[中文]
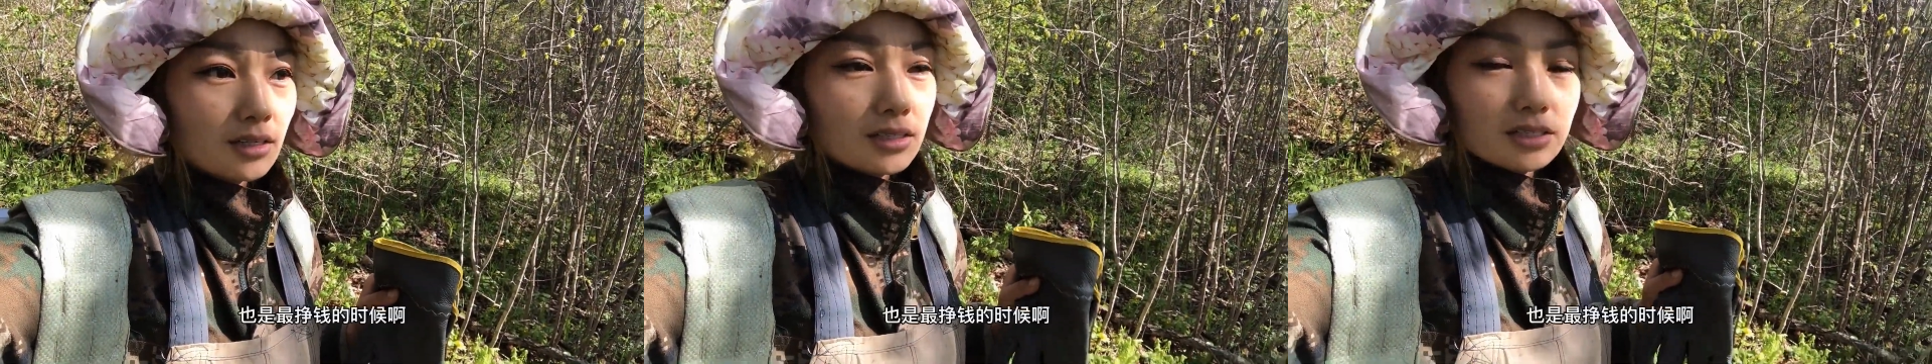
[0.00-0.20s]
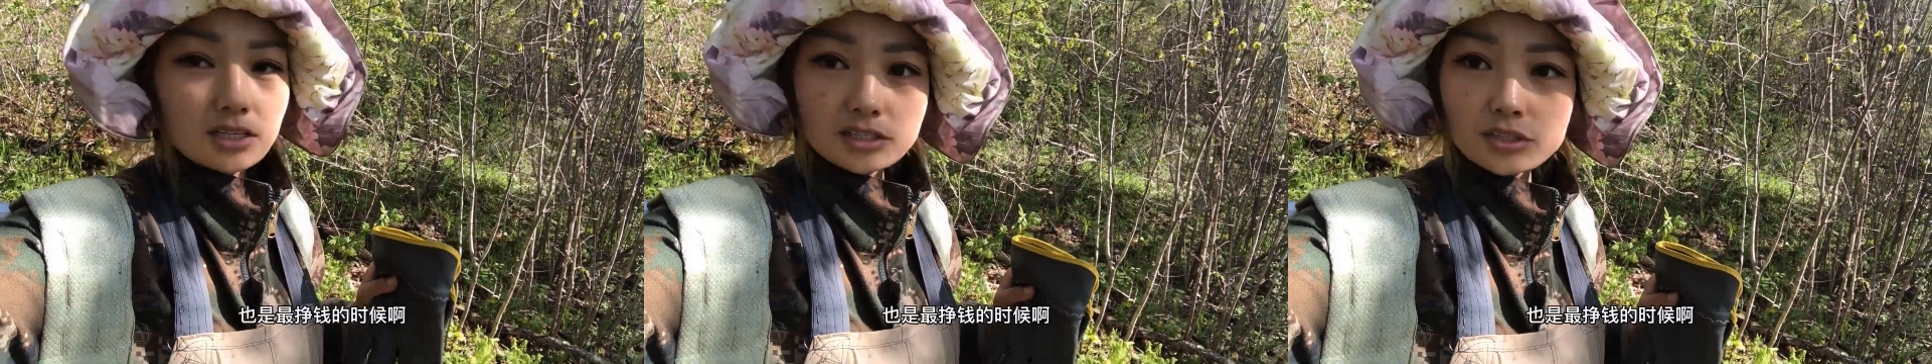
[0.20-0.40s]

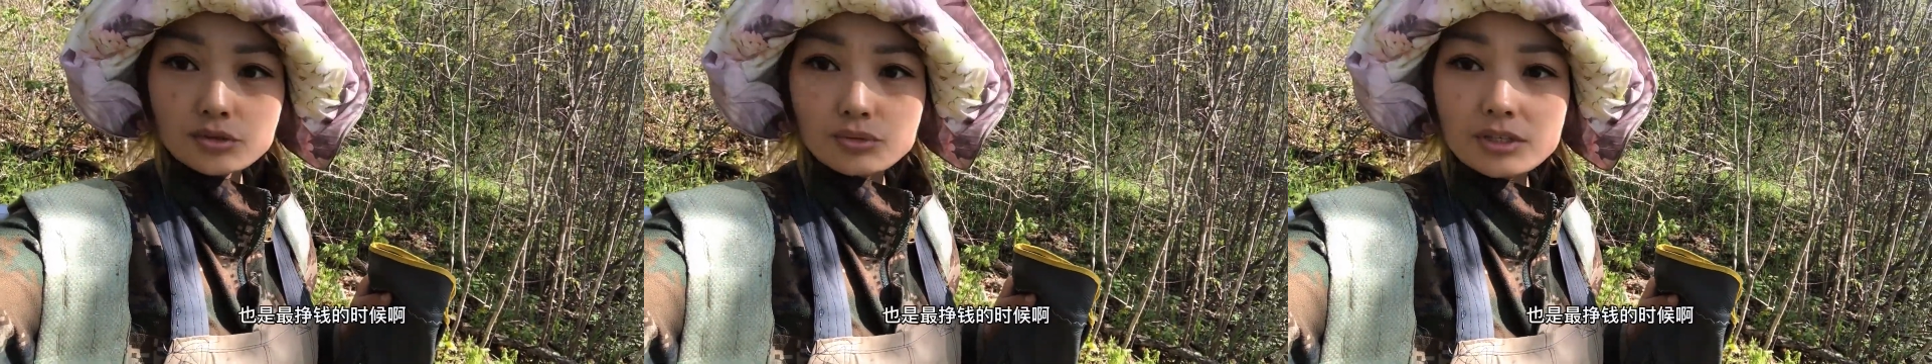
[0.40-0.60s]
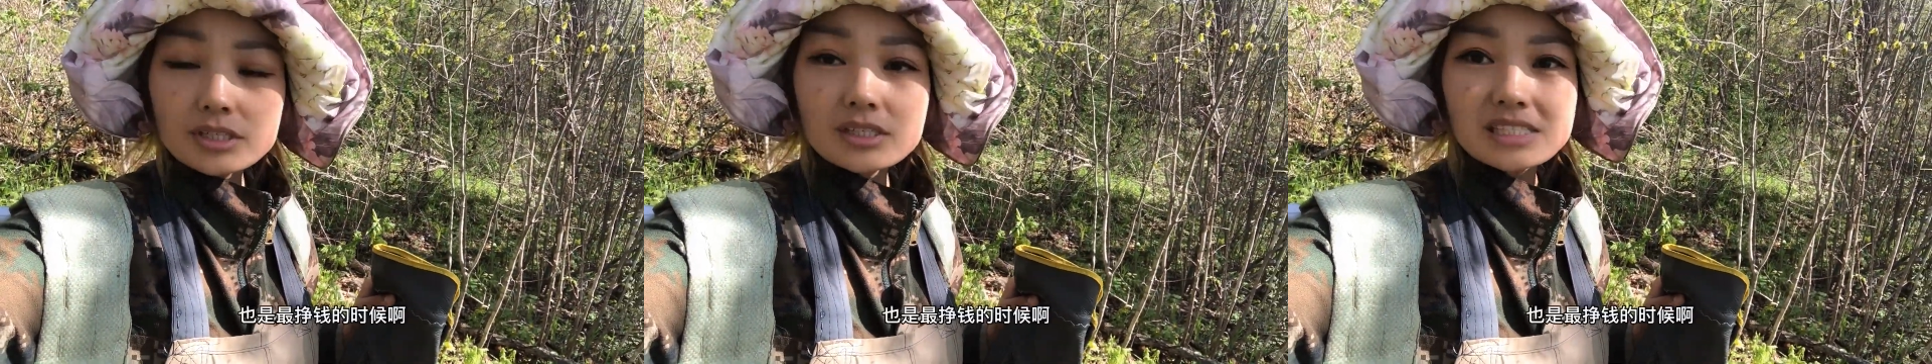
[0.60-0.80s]
也是
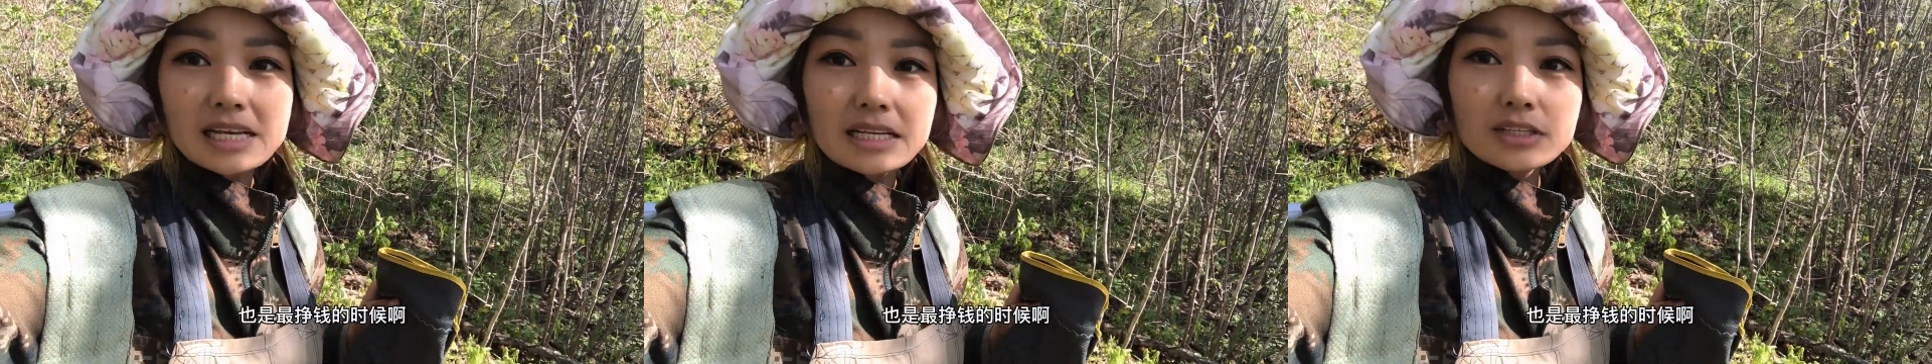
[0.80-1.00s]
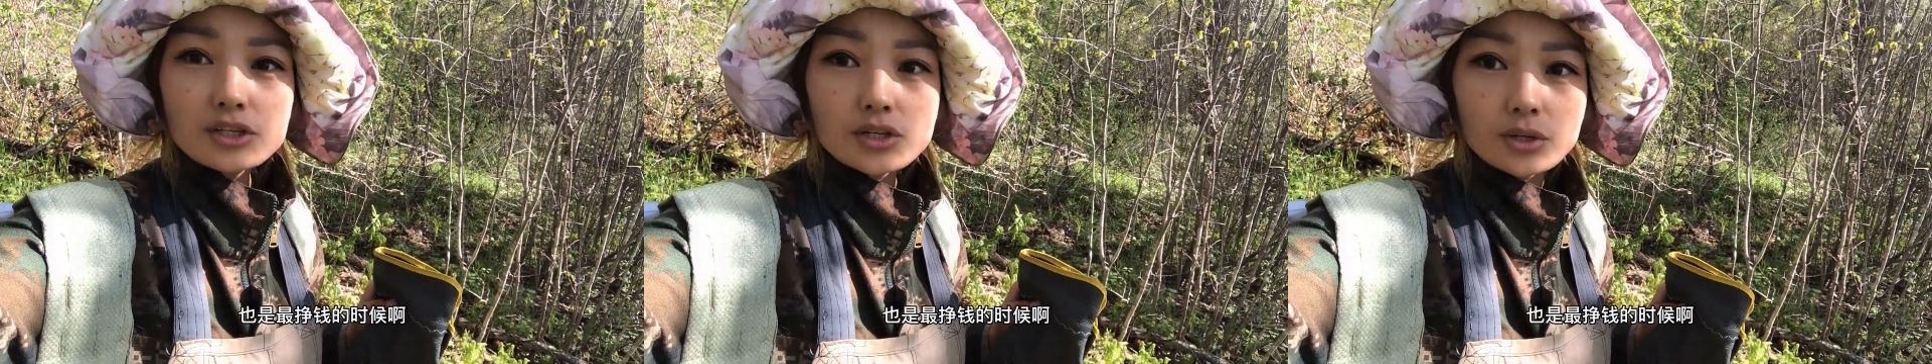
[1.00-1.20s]
最挣
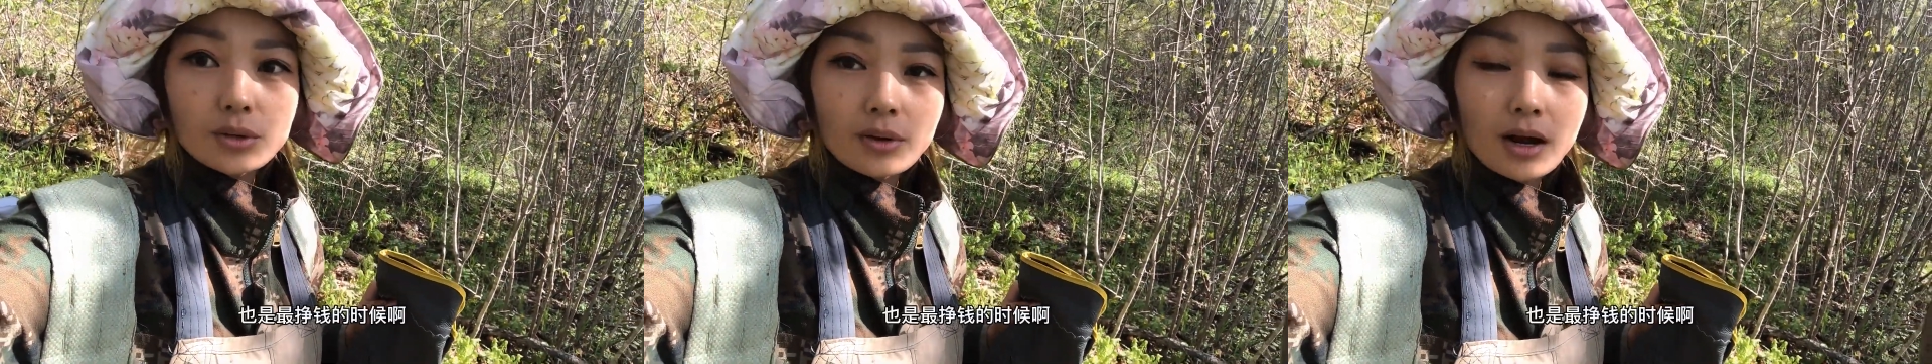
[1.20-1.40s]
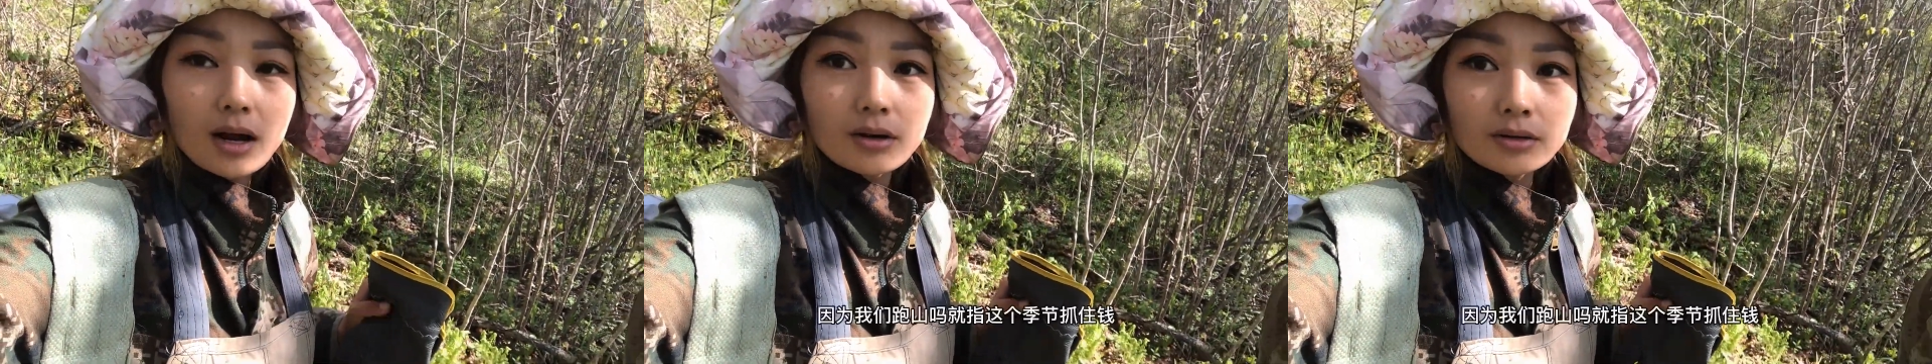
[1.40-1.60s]
钱的时候
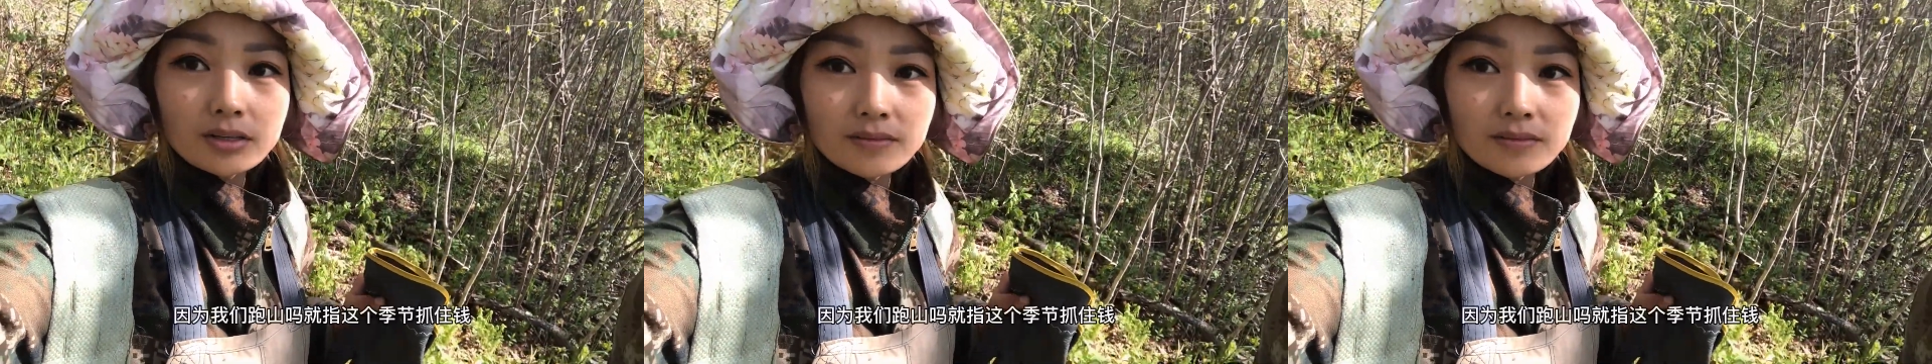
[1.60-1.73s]
啊！